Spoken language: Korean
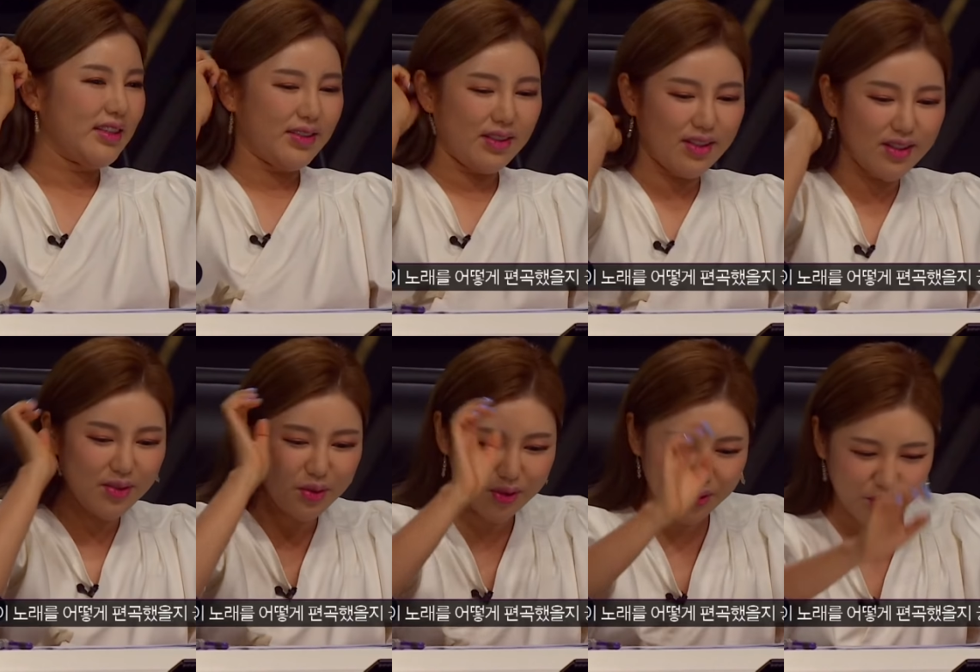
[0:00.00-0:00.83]
근데 이
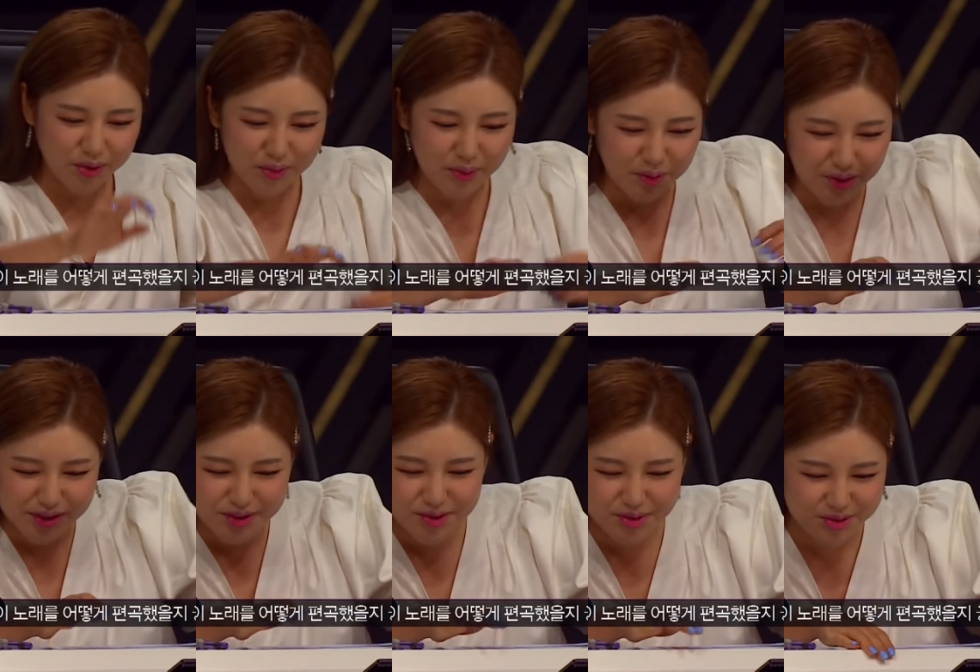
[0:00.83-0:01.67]
노래를 어떻게
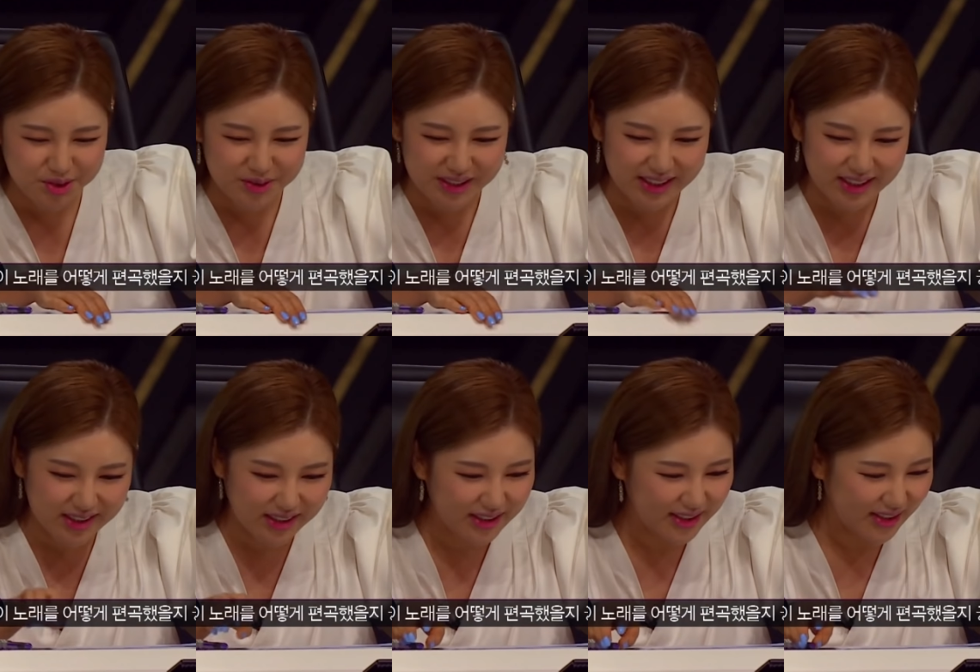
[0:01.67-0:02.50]
편곡했을지 궁금하긴
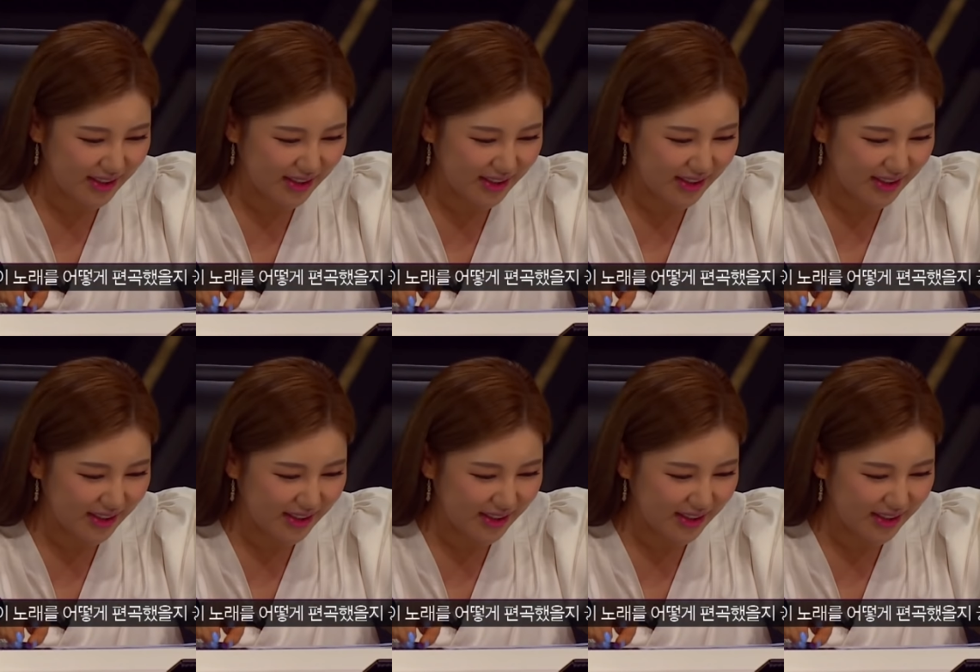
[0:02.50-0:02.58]
하다.